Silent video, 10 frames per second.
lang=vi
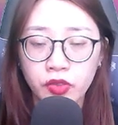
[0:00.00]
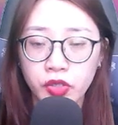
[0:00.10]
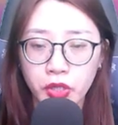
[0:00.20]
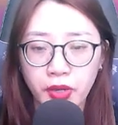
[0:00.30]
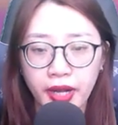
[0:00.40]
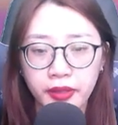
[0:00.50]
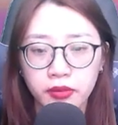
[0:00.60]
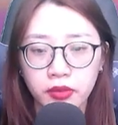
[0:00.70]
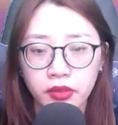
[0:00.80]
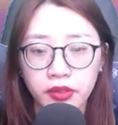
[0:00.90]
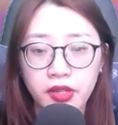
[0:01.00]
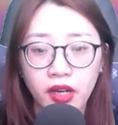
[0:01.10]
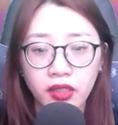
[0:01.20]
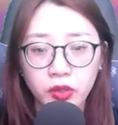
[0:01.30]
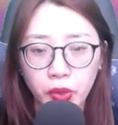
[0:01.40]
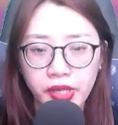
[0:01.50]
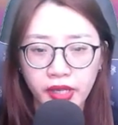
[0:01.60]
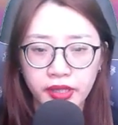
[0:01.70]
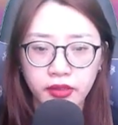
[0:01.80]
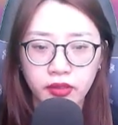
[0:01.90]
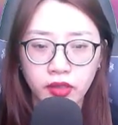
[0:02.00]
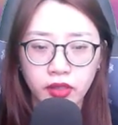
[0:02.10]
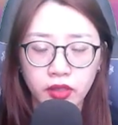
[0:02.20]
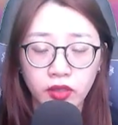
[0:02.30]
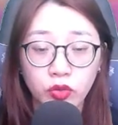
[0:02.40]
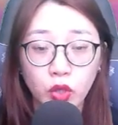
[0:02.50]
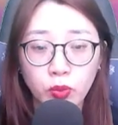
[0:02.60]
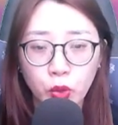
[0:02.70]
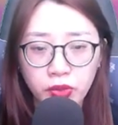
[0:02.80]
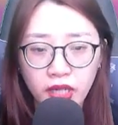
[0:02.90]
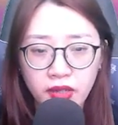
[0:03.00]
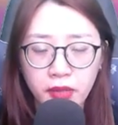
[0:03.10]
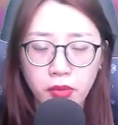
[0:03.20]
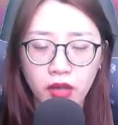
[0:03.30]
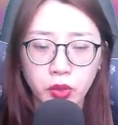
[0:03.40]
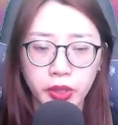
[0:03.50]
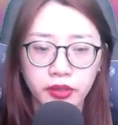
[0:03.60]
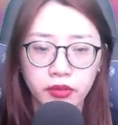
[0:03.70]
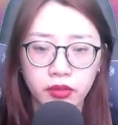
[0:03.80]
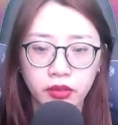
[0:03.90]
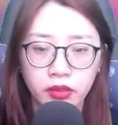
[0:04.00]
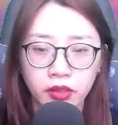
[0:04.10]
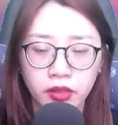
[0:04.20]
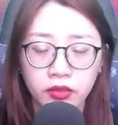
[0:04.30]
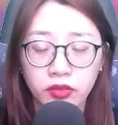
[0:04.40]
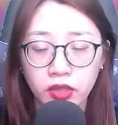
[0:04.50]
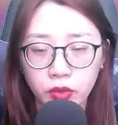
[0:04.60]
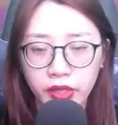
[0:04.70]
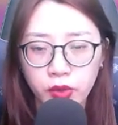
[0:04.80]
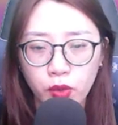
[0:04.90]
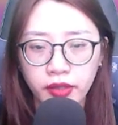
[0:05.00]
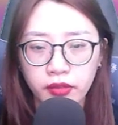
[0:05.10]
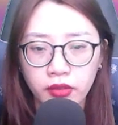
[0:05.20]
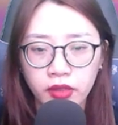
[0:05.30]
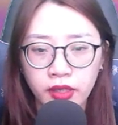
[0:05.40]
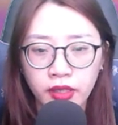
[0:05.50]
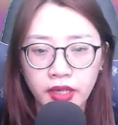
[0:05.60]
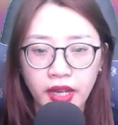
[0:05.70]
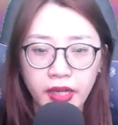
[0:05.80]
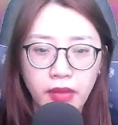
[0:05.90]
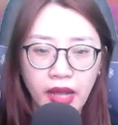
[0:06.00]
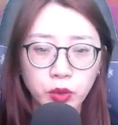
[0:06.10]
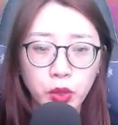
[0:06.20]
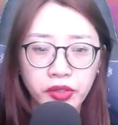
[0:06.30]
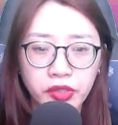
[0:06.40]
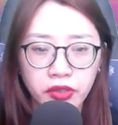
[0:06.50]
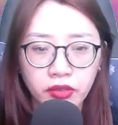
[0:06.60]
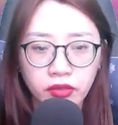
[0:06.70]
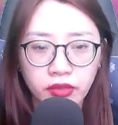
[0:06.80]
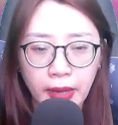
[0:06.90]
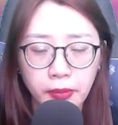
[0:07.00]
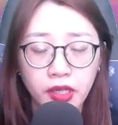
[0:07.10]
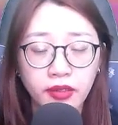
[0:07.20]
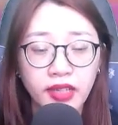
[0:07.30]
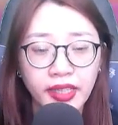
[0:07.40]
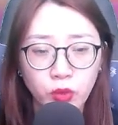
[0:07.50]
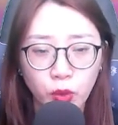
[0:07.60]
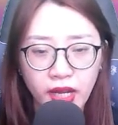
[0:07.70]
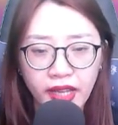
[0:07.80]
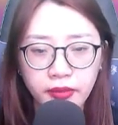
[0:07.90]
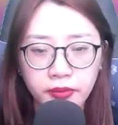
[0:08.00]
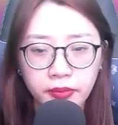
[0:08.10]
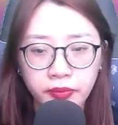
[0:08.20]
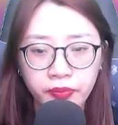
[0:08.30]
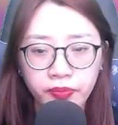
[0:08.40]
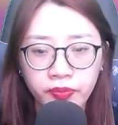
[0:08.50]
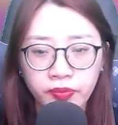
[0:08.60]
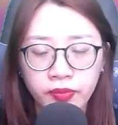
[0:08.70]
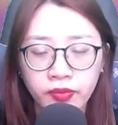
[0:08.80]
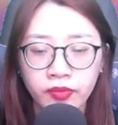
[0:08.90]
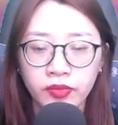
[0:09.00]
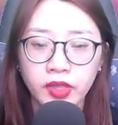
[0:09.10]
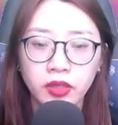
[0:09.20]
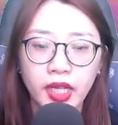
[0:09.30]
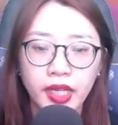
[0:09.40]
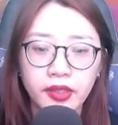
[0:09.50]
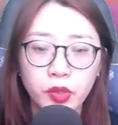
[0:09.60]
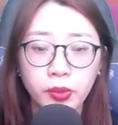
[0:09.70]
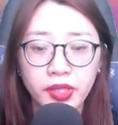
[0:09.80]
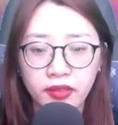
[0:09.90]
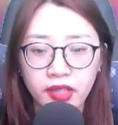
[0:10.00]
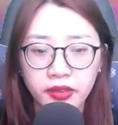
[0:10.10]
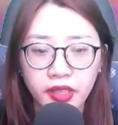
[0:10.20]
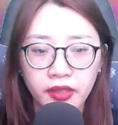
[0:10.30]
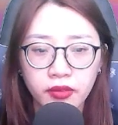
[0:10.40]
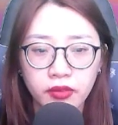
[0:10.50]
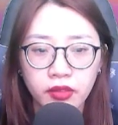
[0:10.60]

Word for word: Triệu Hằng, đỡ tôi dậy. Tôi muốn đi lên bon thuyền. Tưởng Nguyên Quân, anh bảo thuyền trưởng tạm ngừng lái một lát. Từ Thanh đột nhiên lên tiếng.